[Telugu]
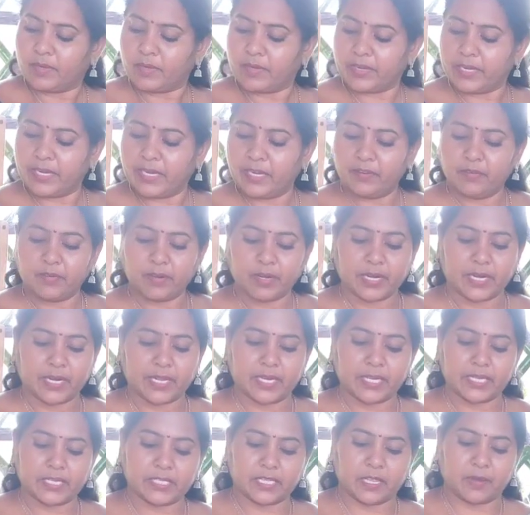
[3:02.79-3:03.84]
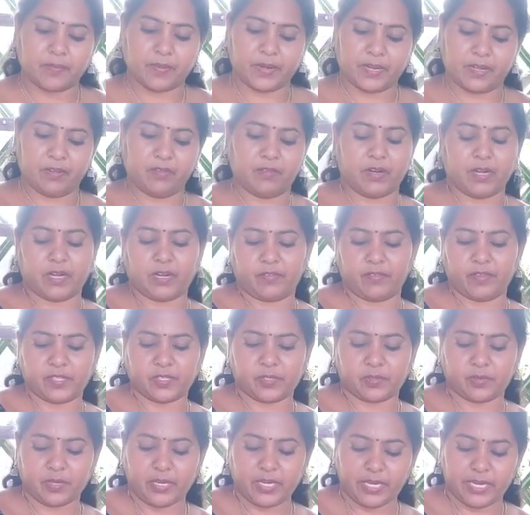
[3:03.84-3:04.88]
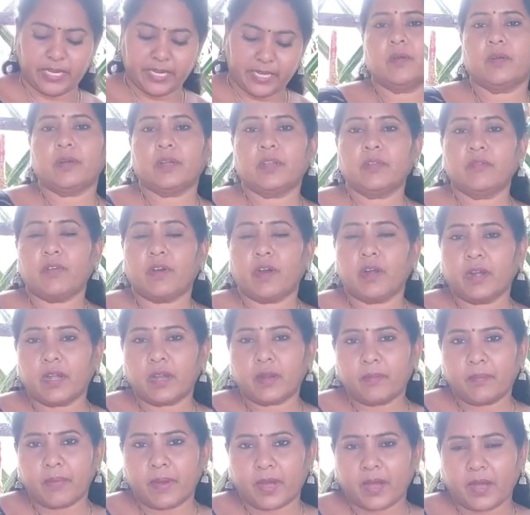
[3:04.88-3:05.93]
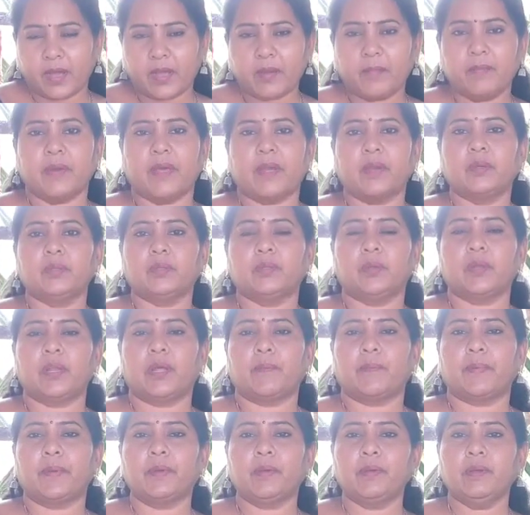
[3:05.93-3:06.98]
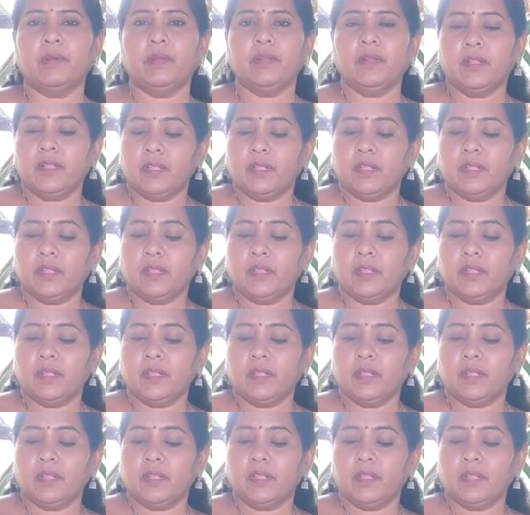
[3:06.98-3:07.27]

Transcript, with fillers: మనం ఇడ్లీ ఉడకడానికి సరిపడగా వాటర్ వేసుకున్నాను ఇంకొకటి వాటర్ బాగా మరుగుతున్నప్పుడు